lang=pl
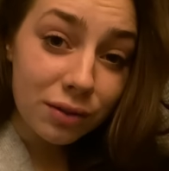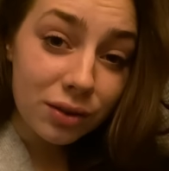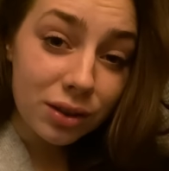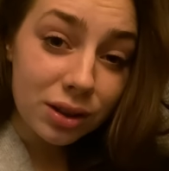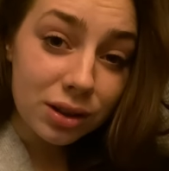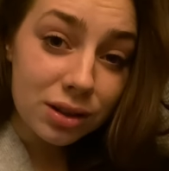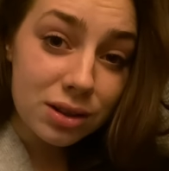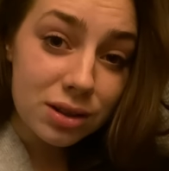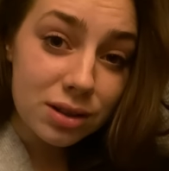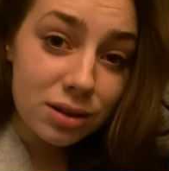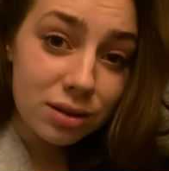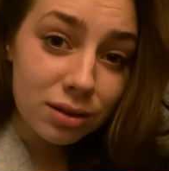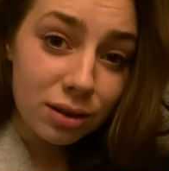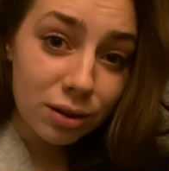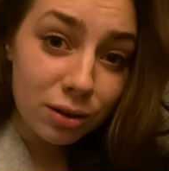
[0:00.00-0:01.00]
więc
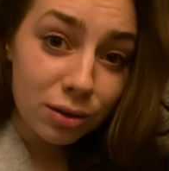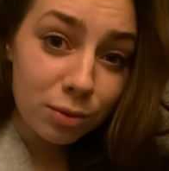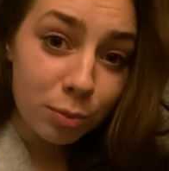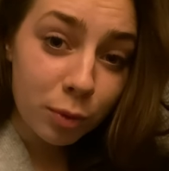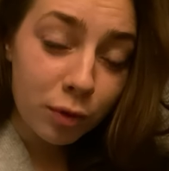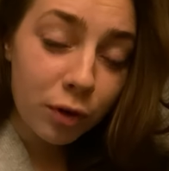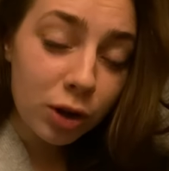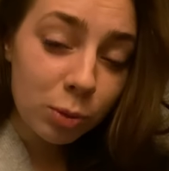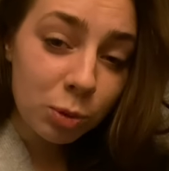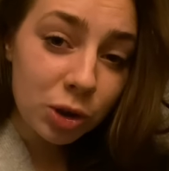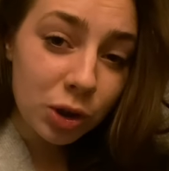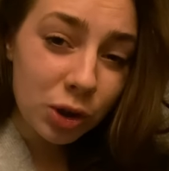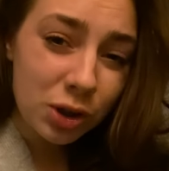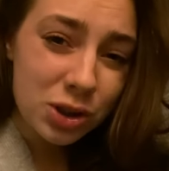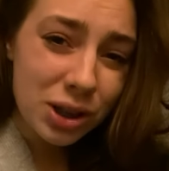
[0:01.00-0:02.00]
no powoli mi
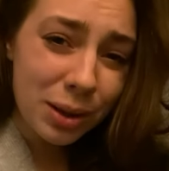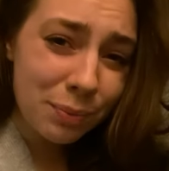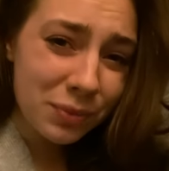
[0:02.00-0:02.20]
to idzie.